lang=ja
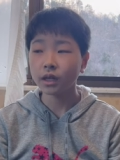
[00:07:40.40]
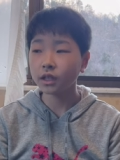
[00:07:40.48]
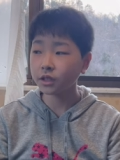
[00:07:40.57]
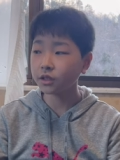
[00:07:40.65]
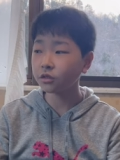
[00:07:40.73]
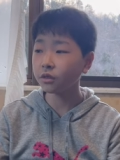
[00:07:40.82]
編
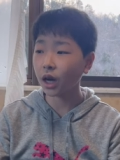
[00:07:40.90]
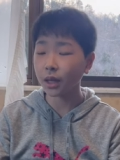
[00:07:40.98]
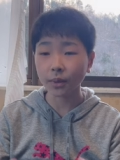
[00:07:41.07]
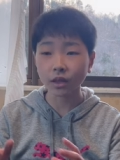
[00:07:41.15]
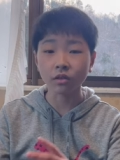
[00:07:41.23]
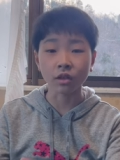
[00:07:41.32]
集は
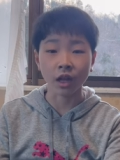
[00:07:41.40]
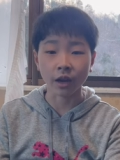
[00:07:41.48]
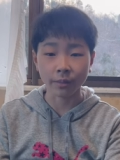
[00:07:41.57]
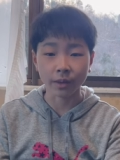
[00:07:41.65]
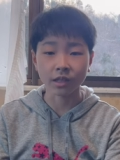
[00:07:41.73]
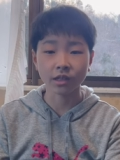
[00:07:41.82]
iPad にや
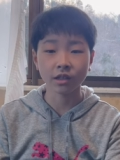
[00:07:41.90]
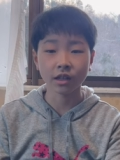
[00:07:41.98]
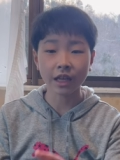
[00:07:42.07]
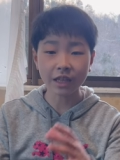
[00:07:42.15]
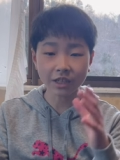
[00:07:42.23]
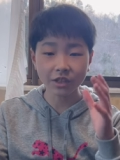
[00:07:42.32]
ります
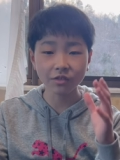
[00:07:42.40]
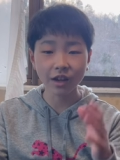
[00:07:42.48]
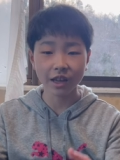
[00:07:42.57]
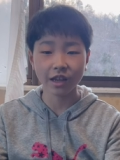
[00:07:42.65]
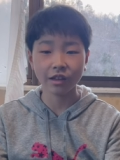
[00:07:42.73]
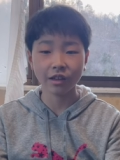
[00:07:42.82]
編集は
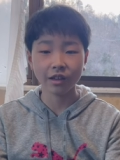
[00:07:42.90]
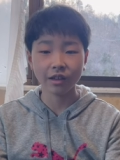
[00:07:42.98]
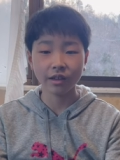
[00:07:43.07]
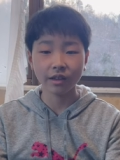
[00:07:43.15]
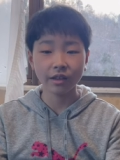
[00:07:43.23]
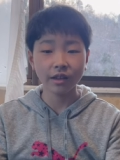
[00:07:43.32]
ね
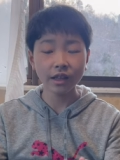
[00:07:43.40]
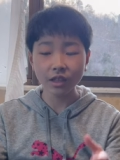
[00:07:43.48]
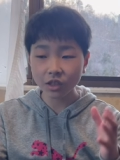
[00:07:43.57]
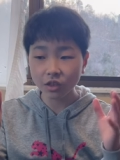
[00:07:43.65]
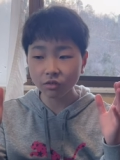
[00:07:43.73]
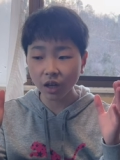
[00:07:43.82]
編
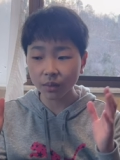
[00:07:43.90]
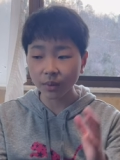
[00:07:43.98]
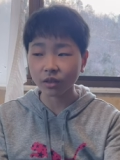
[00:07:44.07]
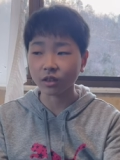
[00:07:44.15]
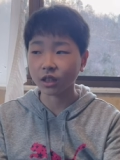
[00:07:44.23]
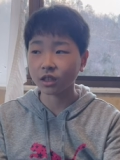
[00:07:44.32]
集は
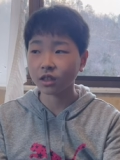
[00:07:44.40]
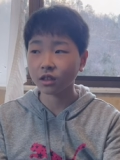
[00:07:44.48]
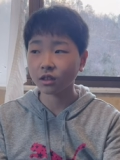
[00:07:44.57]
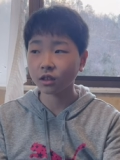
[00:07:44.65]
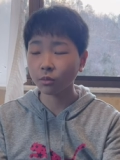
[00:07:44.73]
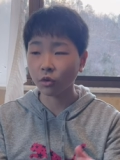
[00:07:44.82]
iPad です
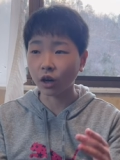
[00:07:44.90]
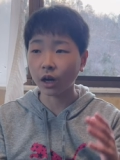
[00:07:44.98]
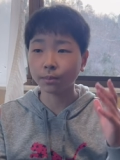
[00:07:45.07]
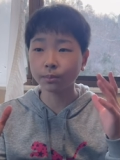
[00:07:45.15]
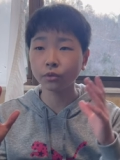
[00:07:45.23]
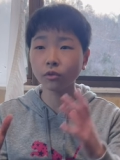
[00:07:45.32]
でも
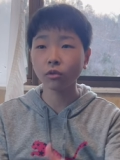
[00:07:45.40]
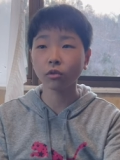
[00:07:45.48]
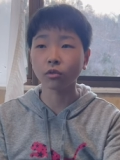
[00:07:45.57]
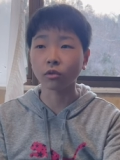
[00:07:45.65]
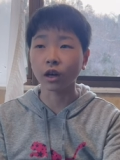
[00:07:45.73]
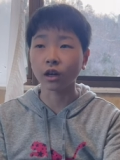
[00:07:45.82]
アップロード
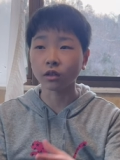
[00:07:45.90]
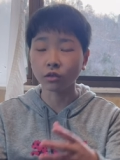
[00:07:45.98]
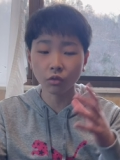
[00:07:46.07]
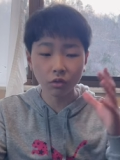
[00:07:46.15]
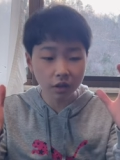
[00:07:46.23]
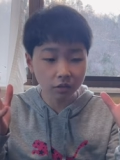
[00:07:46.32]
とか
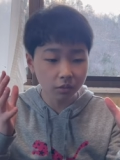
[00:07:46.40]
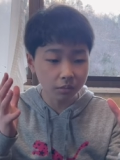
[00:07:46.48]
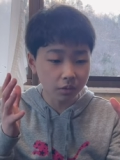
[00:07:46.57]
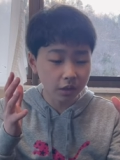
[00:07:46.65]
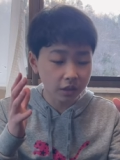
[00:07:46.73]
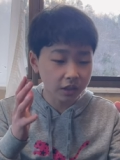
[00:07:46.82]
動画の
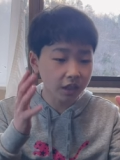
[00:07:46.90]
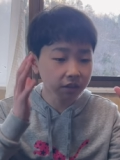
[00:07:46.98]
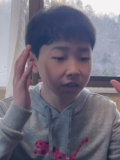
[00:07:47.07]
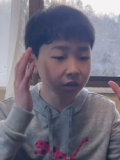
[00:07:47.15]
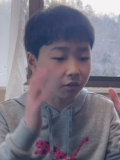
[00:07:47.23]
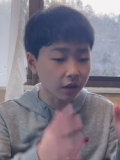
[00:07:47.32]

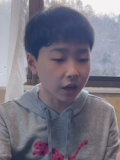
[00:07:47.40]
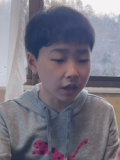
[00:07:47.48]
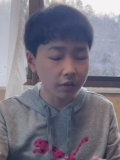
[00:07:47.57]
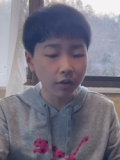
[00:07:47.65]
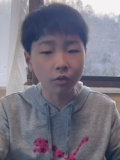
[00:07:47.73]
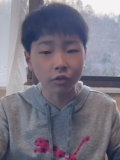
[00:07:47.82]
チャンネルの管
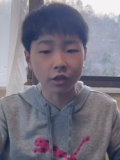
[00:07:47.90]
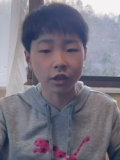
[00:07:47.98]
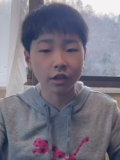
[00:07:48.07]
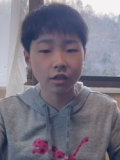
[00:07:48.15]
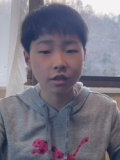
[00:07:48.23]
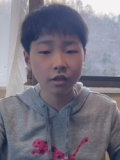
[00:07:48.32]
理はこいつで
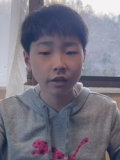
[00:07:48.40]
す